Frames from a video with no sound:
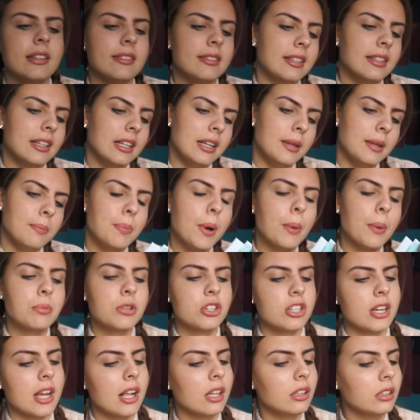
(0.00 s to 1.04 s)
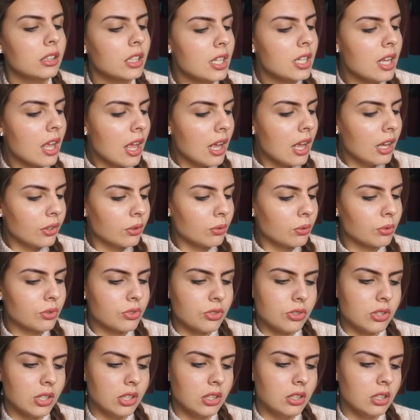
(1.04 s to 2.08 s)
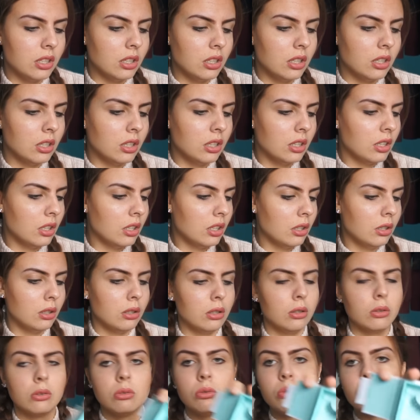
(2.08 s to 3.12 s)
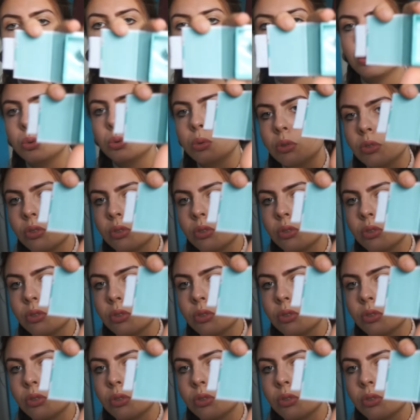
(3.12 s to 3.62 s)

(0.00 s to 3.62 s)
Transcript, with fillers: c'est les Shell. Donc c'est des normaux.